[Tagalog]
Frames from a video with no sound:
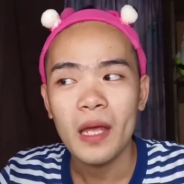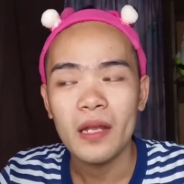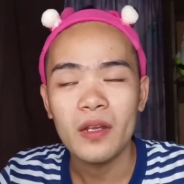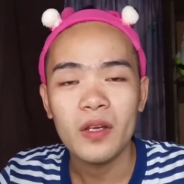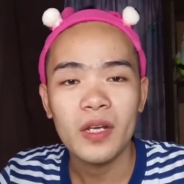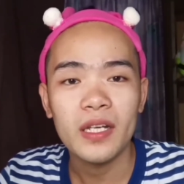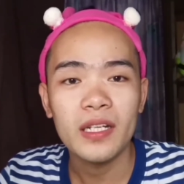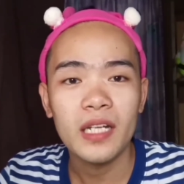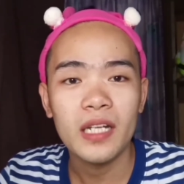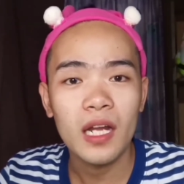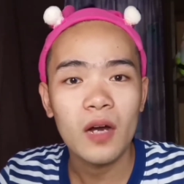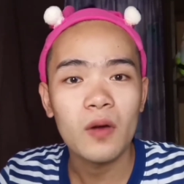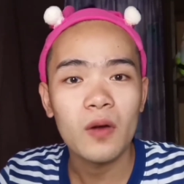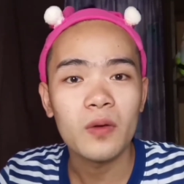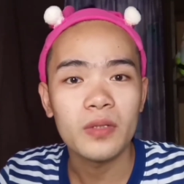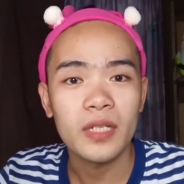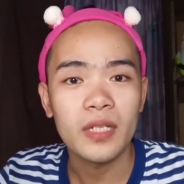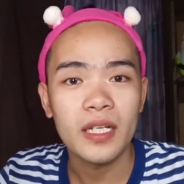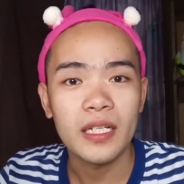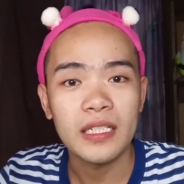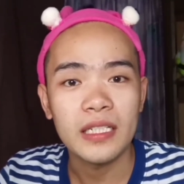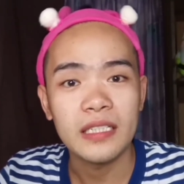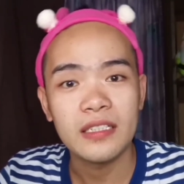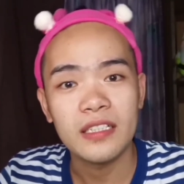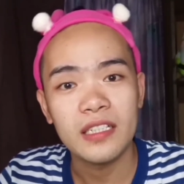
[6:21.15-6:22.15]
na
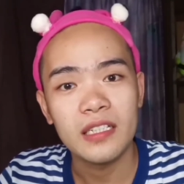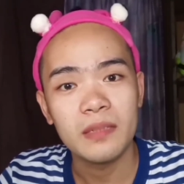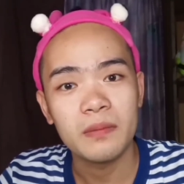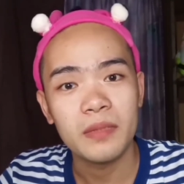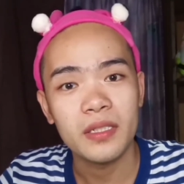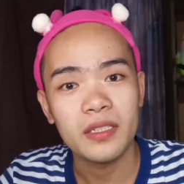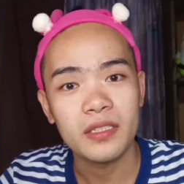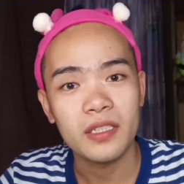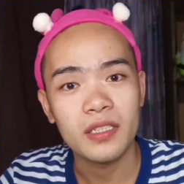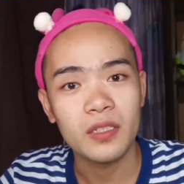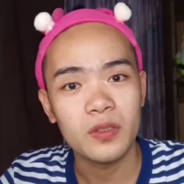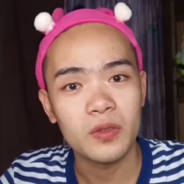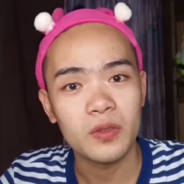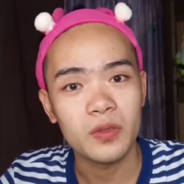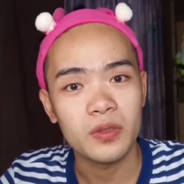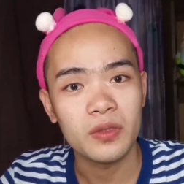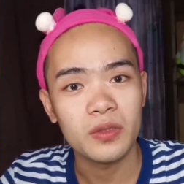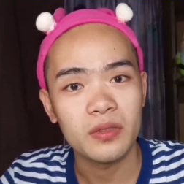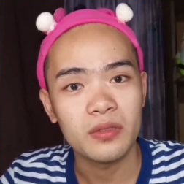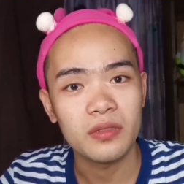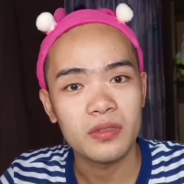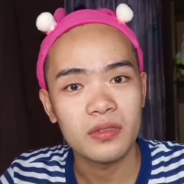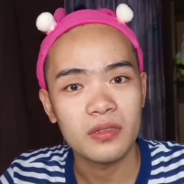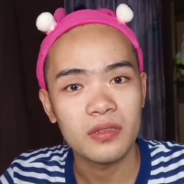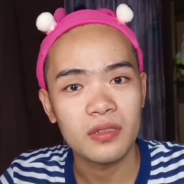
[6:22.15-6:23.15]
kinalaunan, hindi naman
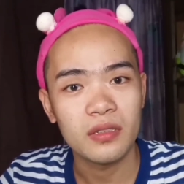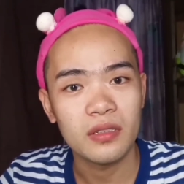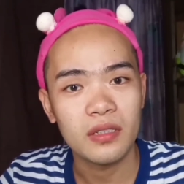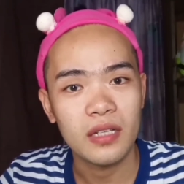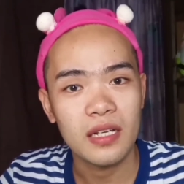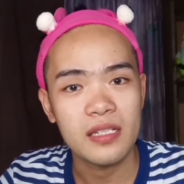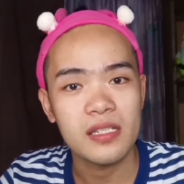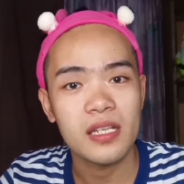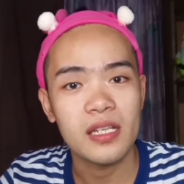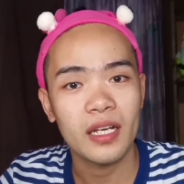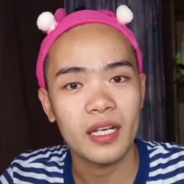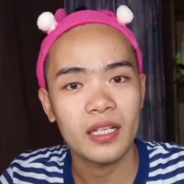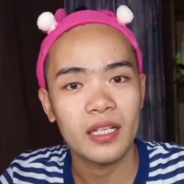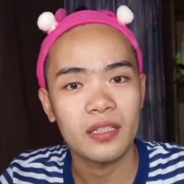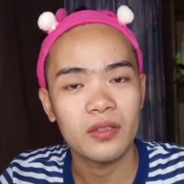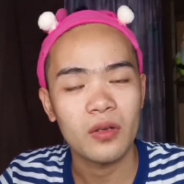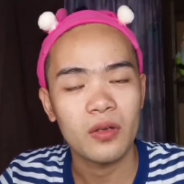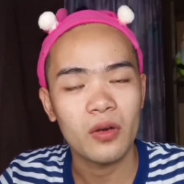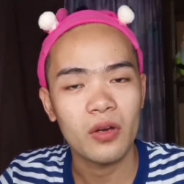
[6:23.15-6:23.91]
ganun kasakit.